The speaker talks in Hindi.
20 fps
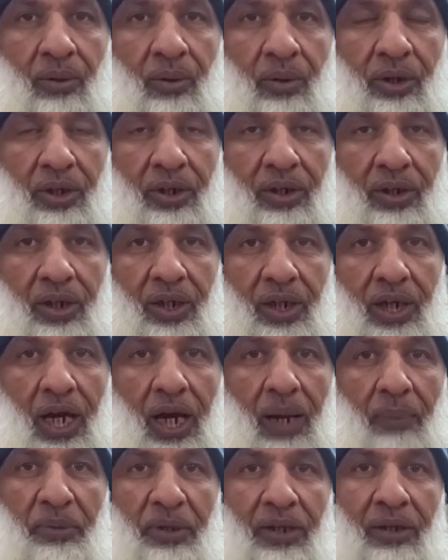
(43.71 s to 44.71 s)
और
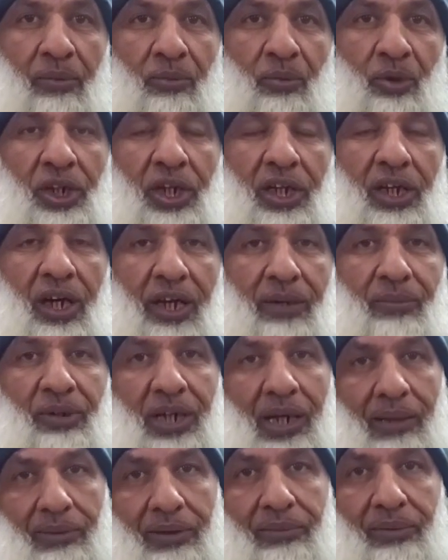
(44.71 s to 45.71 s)
आपने मुझे हर
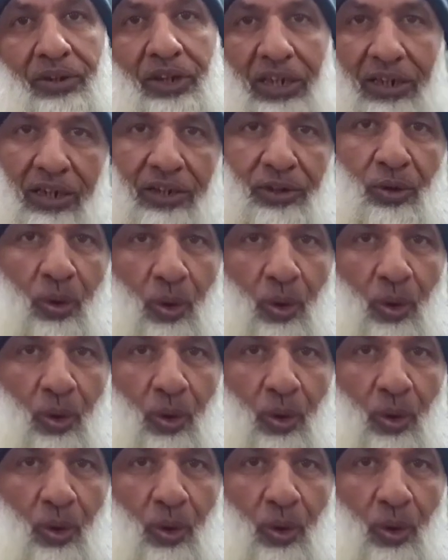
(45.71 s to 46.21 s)
मुकाबले में देखा